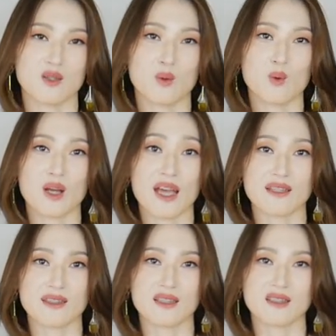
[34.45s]
因为我看
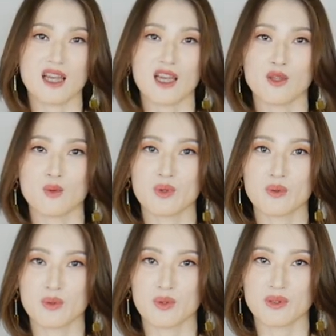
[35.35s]
现在优衣
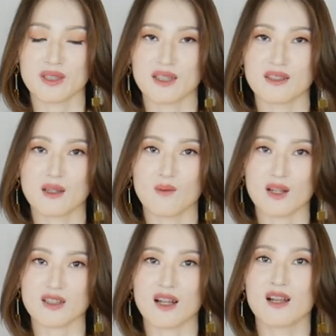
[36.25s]
库 U 系列在
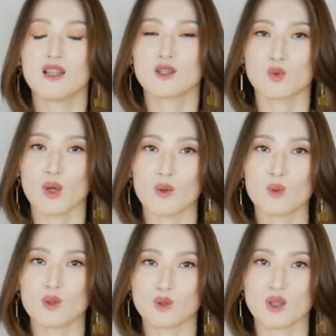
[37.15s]
网上断
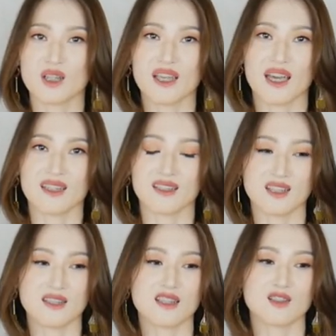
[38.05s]
货最厉害的
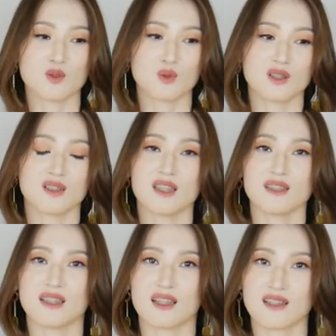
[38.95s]
一件就是那
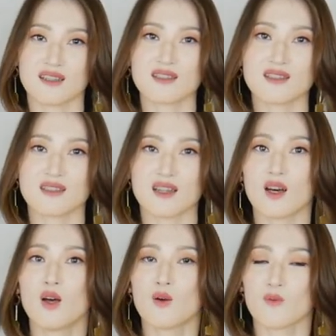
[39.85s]
件格子的
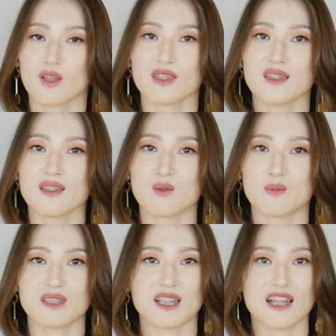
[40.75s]
风衣。我
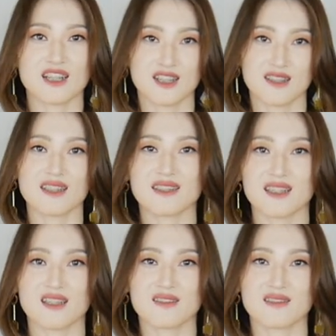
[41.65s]
们先来试那件，